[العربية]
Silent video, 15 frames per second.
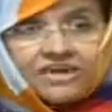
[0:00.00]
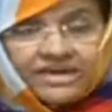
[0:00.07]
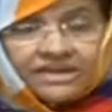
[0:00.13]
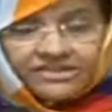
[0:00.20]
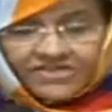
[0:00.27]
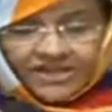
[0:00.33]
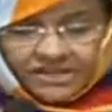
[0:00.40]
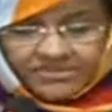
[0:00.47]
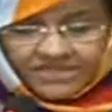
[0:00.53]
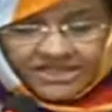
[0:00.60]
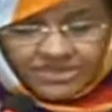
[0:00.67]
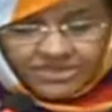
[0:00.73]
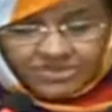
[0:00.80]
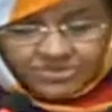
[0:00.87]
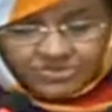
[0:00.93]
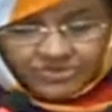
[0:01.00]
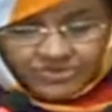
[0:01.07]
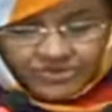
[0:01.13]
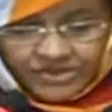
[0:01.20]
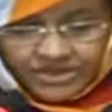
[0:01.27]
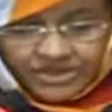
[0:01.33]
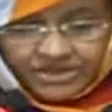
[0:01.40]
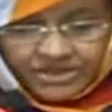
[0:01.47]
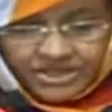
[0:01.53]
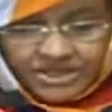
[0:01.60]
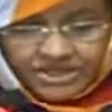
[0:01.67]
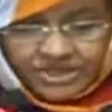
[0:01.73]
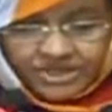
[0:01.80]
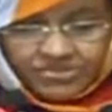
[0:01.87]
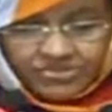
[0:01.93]
لفخامة رئيس الجمهورية
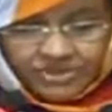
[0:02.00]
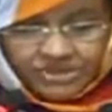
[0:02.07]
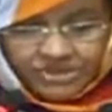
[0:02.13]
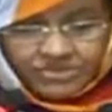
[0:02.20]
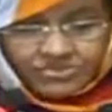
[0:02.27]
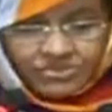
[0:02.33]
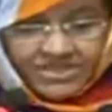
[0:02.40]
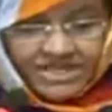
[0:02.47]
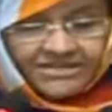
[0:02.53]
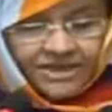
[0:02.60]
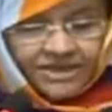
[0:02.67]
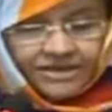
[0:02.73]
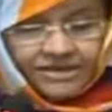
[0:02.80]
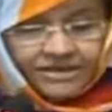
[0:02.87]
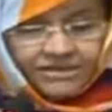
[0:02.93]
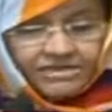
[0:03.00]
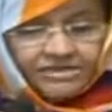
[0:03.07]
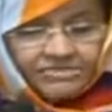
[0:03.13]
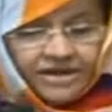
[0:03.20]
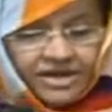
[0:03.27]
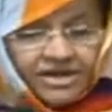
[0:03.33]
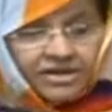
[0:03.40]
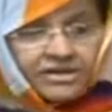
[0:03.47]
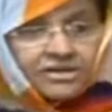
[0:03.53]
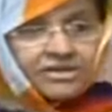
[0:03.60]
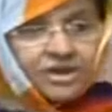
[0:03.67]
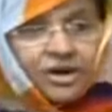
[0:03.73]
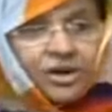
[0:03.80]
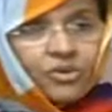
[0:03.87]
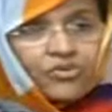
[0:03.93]
بالمصادقة على اتفاق
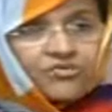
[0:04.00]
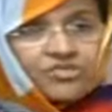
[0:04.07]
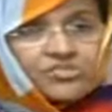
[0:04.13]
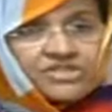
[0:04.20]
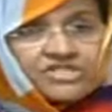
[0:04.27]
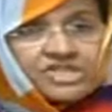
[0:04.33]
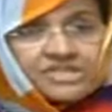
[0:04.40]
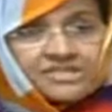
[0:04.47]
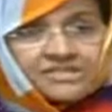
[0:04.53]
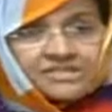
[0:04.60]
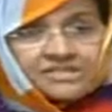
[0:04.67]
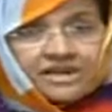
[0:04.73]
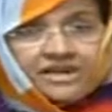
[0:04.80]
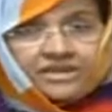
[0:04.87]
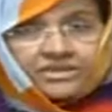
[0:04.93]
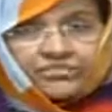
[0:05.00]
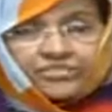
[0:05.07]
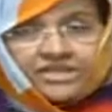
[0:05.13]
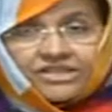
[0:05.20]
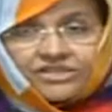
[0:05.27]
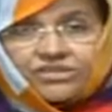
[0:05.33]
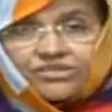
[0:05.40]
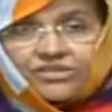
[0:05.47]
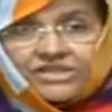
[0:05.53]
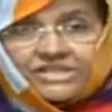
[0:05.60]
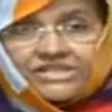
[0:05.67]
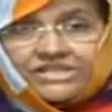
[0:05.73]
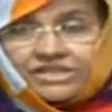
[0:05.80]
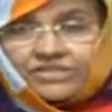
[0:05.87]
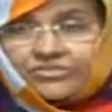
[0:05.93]
التعاون في المجال الزراعي بين الجمهورية
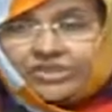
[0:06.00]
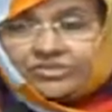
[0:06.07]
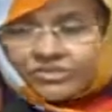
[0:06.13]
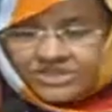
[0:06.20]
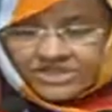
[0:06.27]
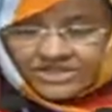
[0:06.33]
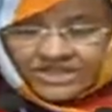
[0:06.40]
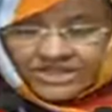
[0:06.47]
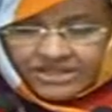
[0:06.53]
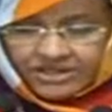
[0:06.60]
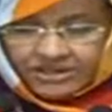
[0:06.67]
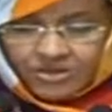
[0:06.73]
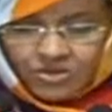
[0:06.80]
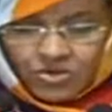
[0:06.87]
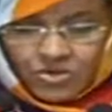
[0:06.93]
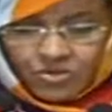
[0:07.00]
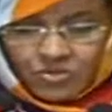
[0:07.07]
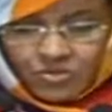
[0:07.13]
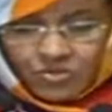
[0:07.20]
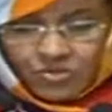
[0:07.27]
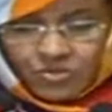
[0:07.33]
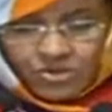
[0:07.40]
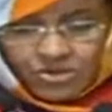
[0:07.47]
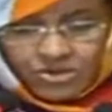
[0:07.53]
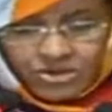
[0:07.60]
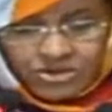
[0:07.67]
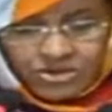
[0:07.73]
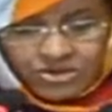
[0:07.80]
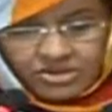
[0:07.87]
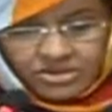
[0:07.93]
الإسلامية الموريتانية
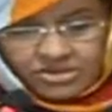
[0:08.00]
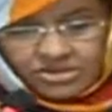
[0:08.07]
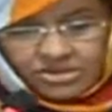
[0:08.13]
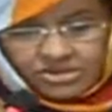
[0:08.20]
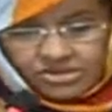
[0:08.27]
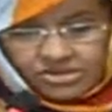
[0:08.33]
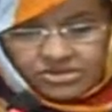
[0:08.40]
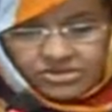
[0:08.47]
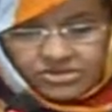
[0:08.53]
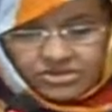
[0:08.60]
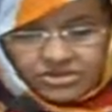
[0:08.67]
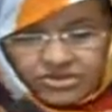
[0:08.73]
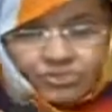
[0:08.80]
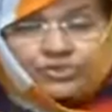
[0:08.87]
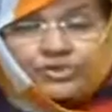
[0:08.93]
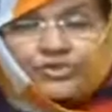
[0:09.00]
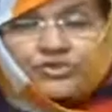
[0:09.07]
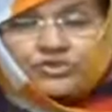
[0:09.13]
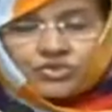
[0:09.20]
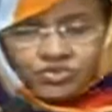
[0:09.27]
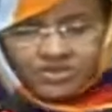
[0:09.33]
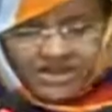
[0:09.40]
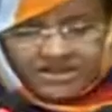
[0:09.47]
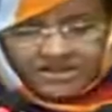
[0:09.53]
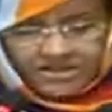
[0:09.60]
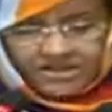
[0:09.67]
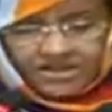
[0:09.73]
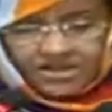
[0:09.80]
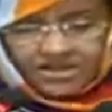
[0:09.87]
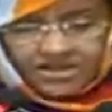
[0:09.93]
وجمهورية السودان
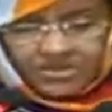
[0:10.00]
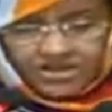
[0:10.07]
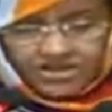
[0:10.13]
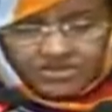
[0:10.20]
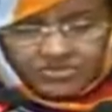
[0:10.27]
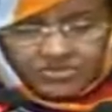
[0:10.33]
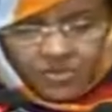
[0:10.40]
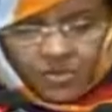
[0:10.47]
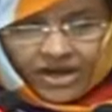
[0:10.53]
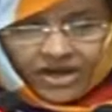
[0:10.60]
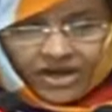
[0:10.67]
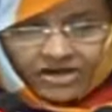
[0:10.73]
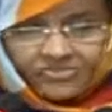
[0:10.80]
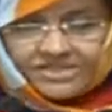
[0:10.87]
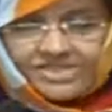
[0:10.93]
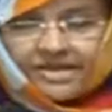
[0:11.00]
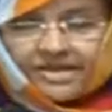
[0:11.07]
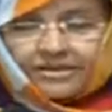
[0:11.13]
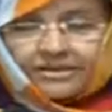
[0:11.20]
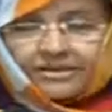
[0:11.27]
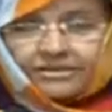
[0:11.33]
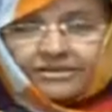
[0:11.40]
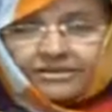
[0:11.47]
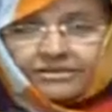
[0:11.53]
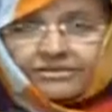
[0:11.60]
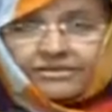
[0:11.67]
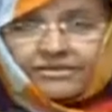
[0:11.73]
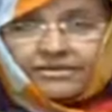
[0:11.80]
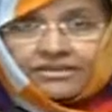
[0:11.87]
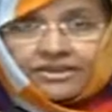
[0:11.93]
موقع بتاريخ
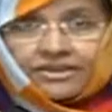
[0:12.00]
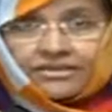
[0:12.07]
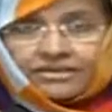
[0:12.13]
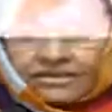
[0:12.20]
2